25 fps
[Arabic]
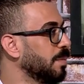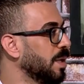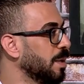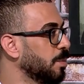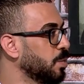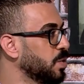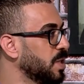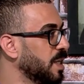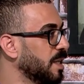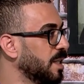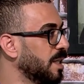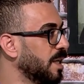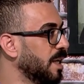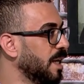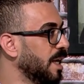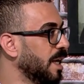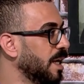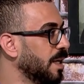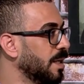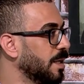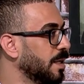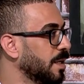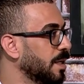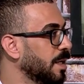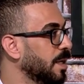من ابو زيد
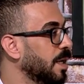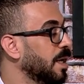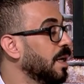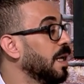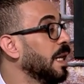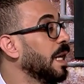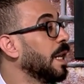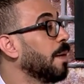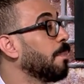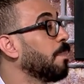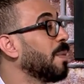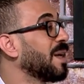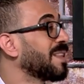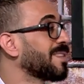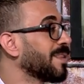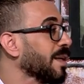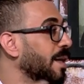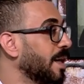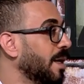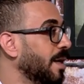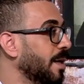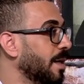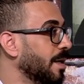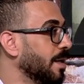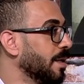الهلالي اه لما
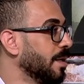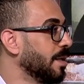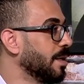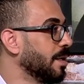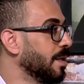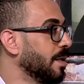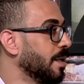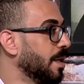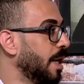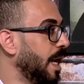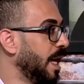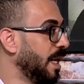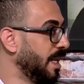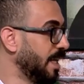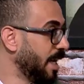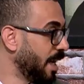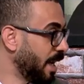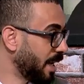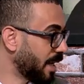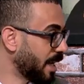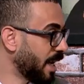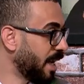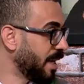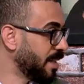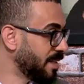طلع
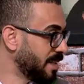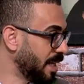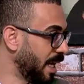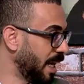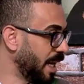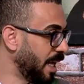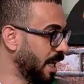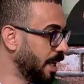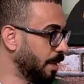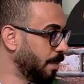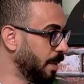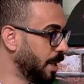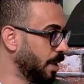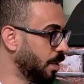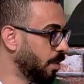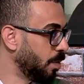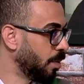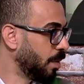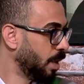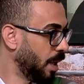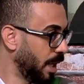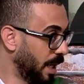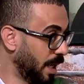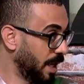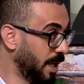عليا كانت زعلانه منه
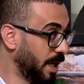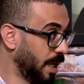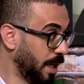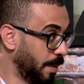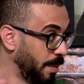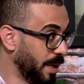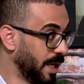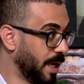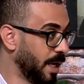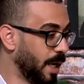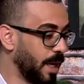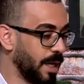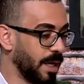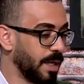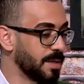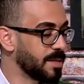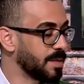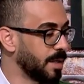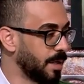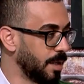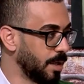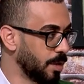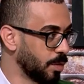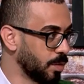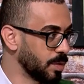هلا آه. الهم هي
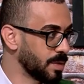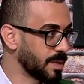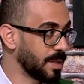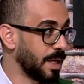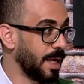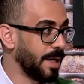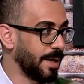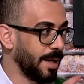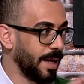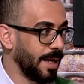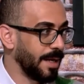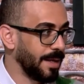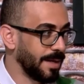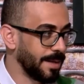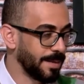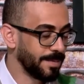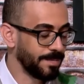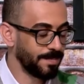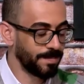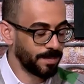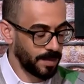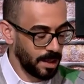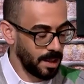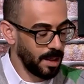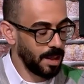اصلا القصه عن عليا
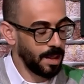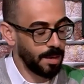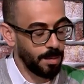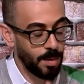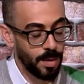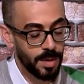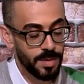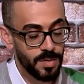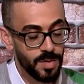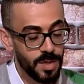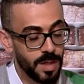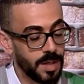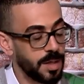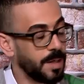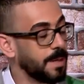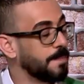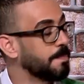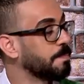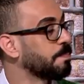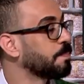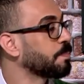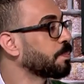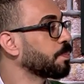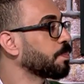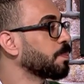آه. بورجيكي
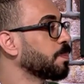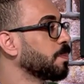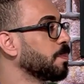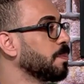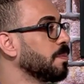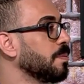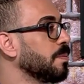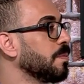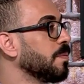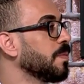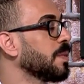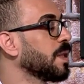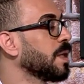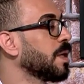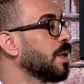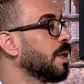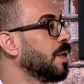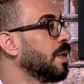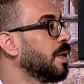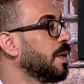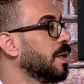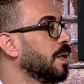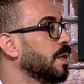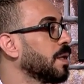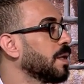
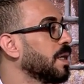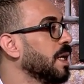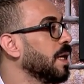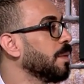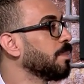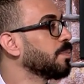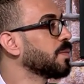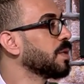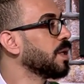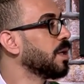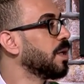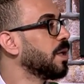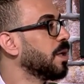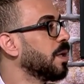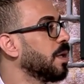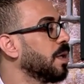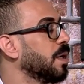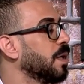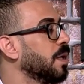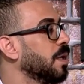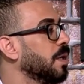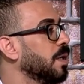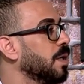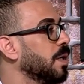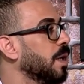قام طلع
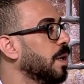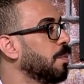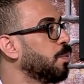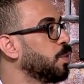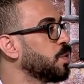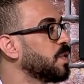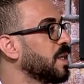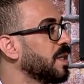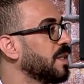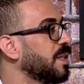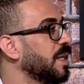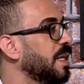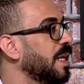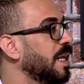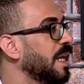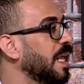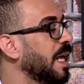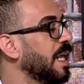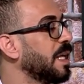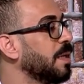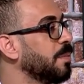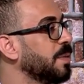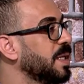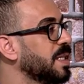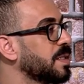آه، ابو زيد
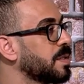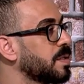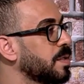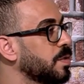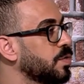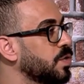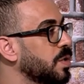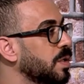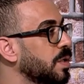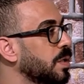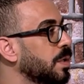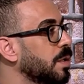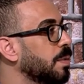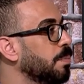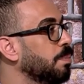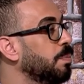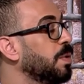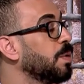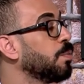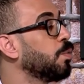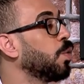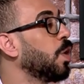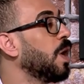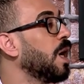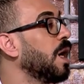الهلالي من السجن
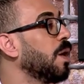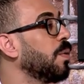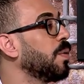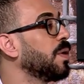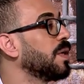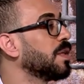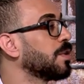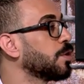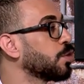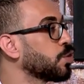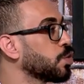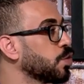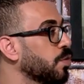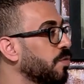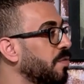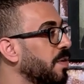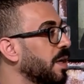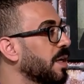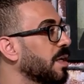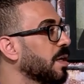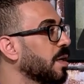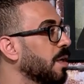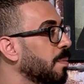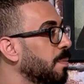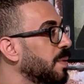بمعاونه
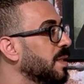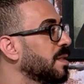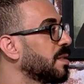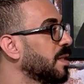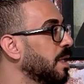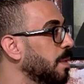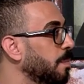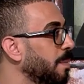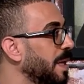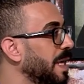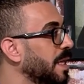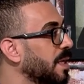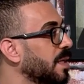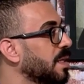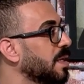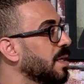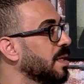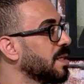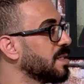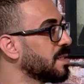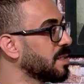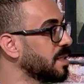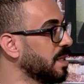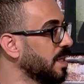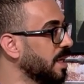الصفيره بنت الملك
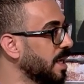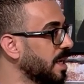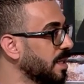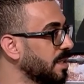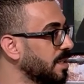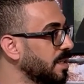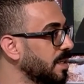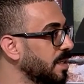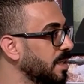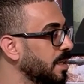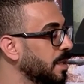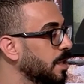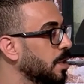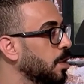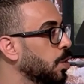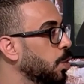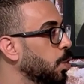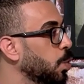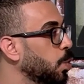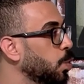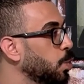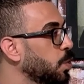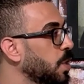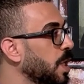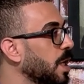الزناتي
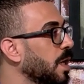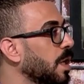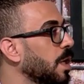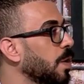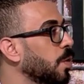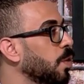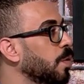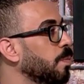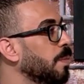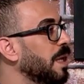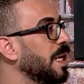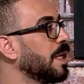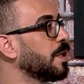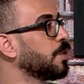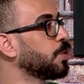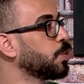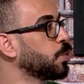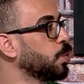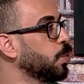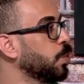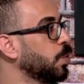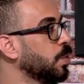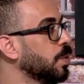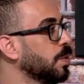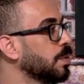وشغلوا الملك
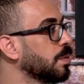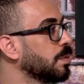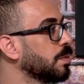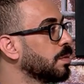شو